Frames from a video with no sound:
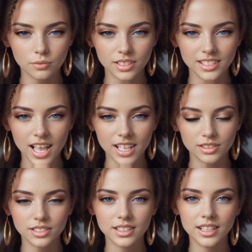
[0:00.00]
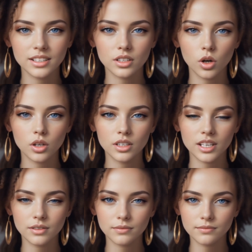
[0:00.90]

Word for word: empresários, dentre outros,